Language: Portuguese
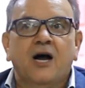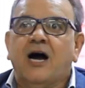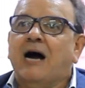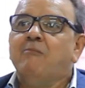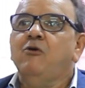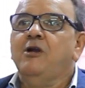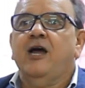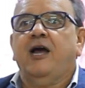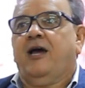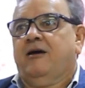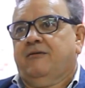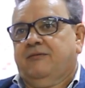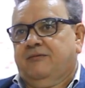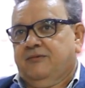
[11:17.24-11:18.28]
A
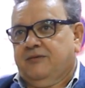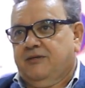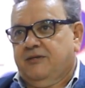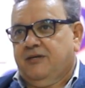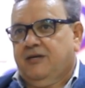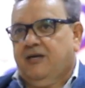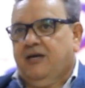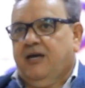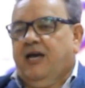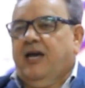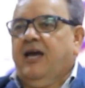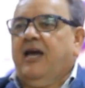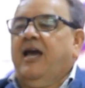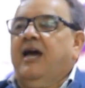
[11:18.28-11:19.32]
mulher,
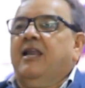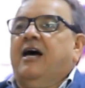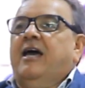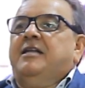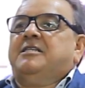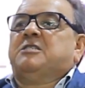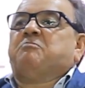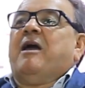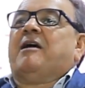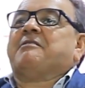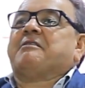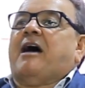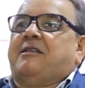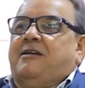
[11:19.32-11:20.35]
ela é
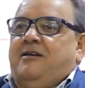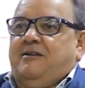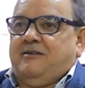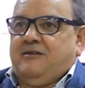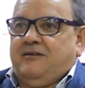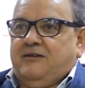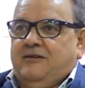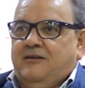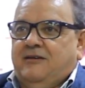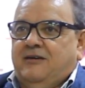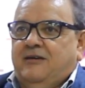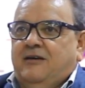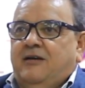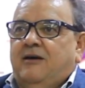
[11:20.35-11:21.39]
despertada
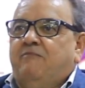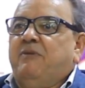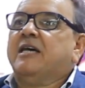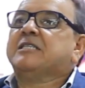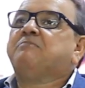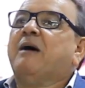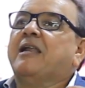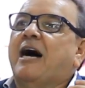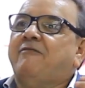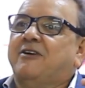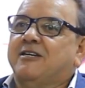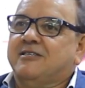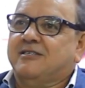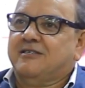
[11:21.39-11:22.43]
pelas
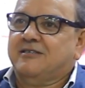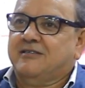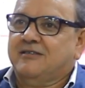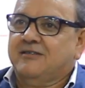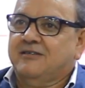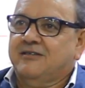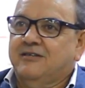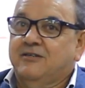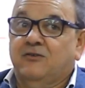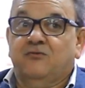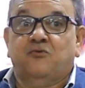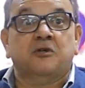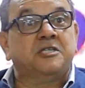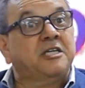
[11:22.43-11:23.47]
palavras.
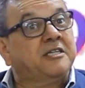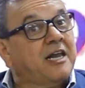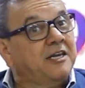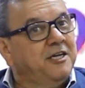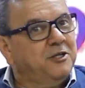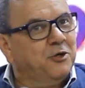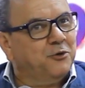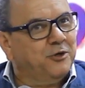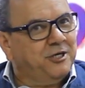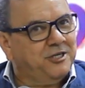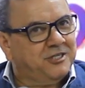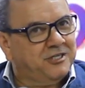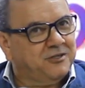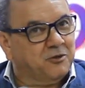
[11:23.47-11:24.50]
Você está linda
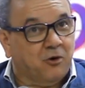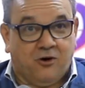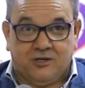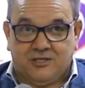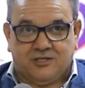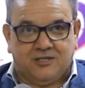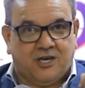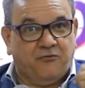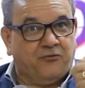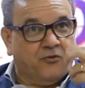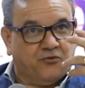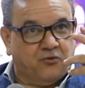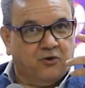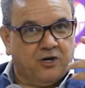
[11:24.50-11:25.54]
hoje. Nossa, que
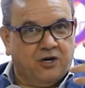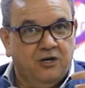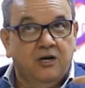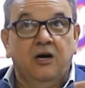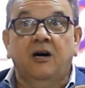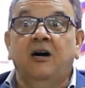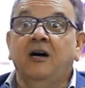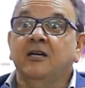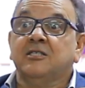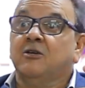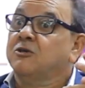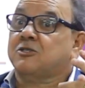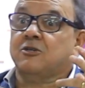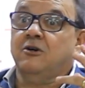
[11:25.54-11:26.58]
fofura. Hã?
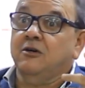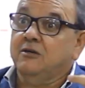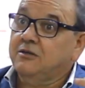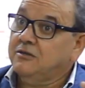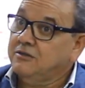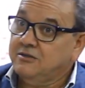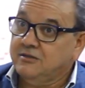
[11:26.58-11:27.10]
Você gostou?